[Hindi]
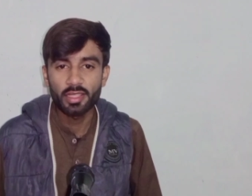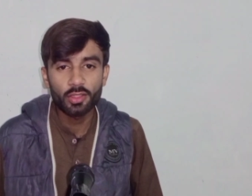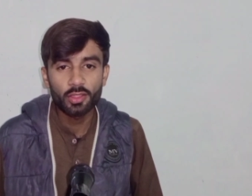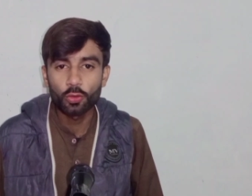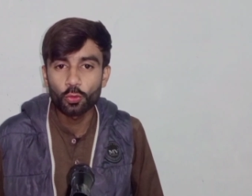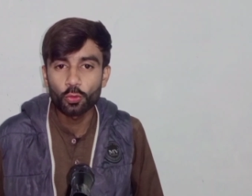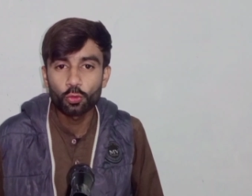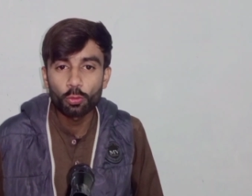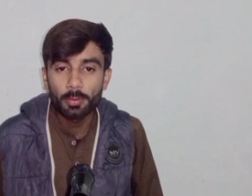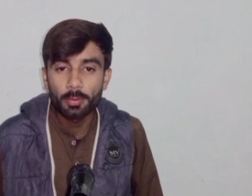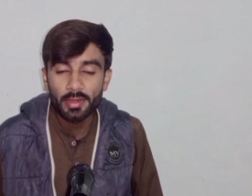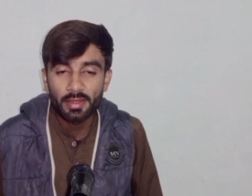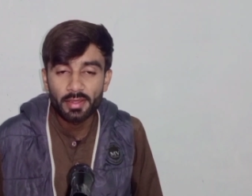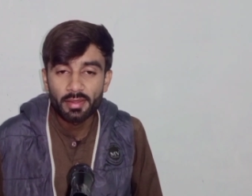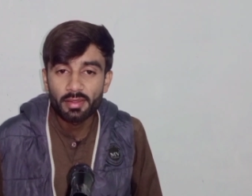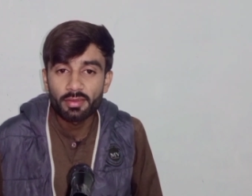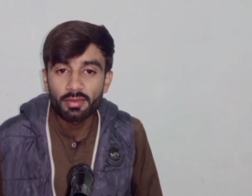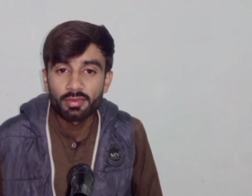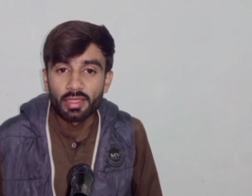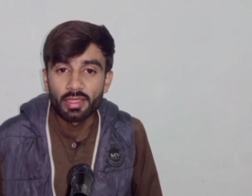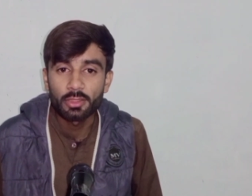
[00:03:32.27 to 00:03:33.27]
लेकिन दोस्तों मेरी
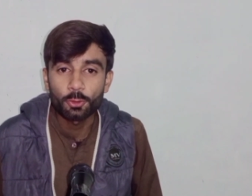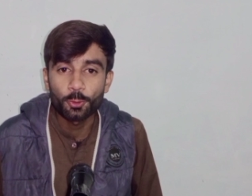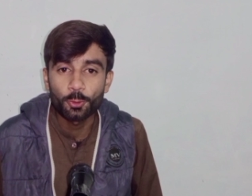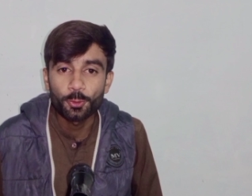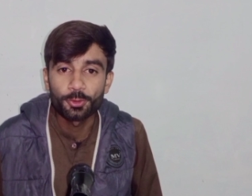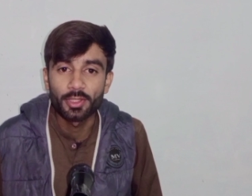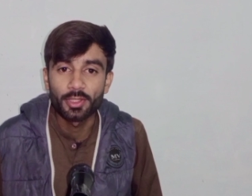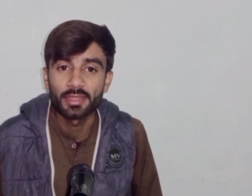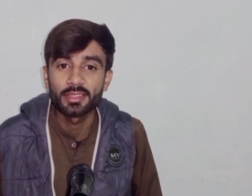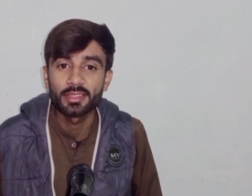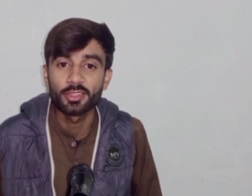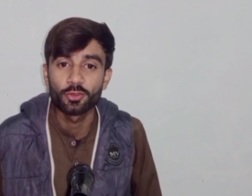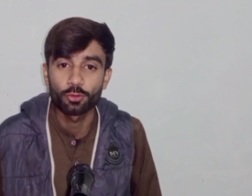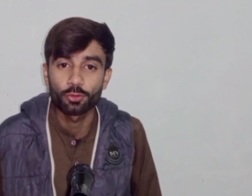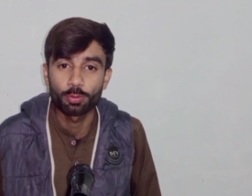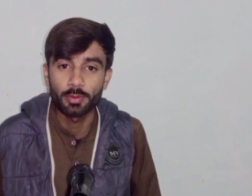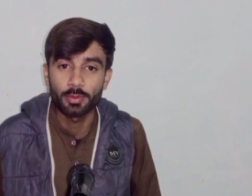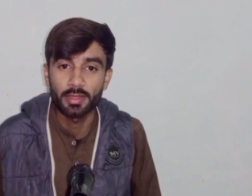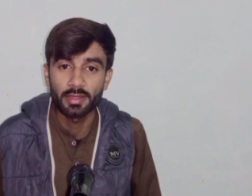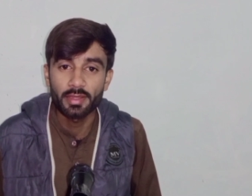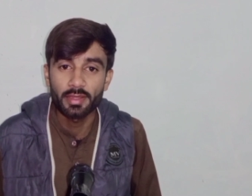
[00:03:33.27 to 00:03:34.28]
इनके साथ कोई ज़्यादा
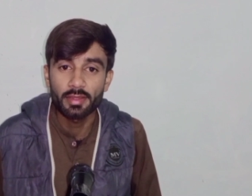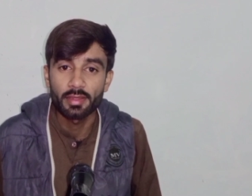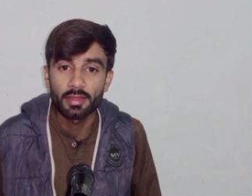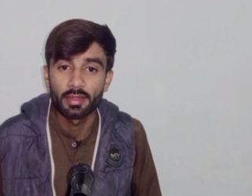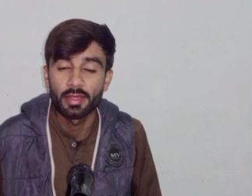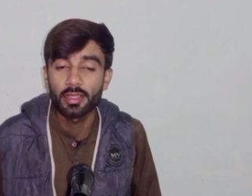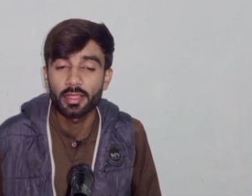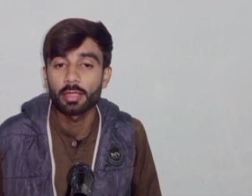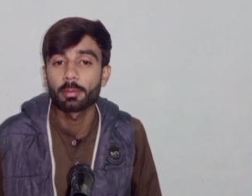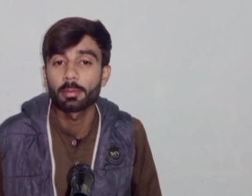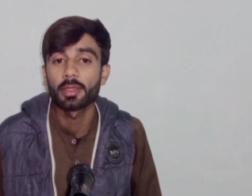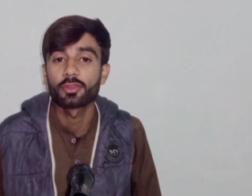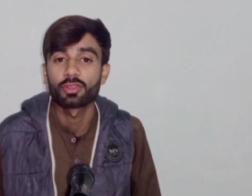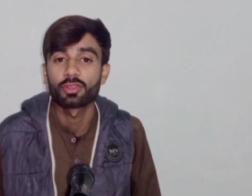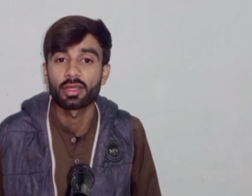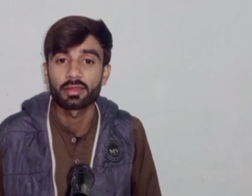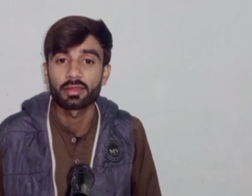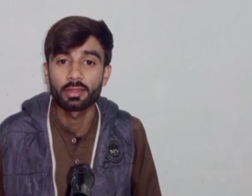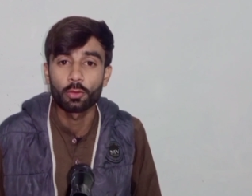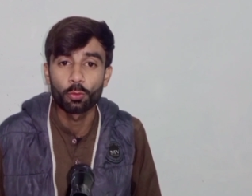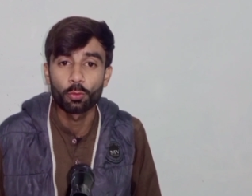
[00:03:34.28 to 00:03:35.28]
दुश्मनी नहीं है लेकिन मैं
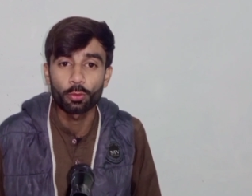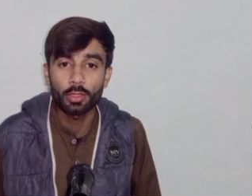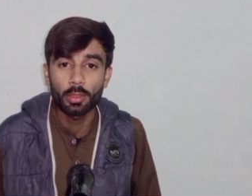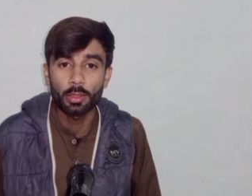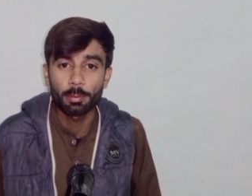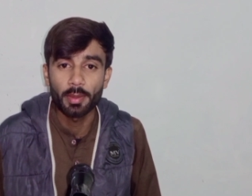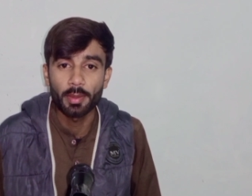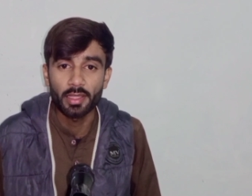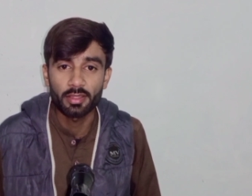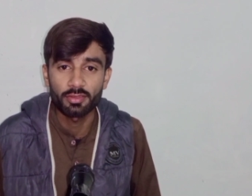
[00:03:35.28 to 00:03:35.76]
चाहता हूँ कि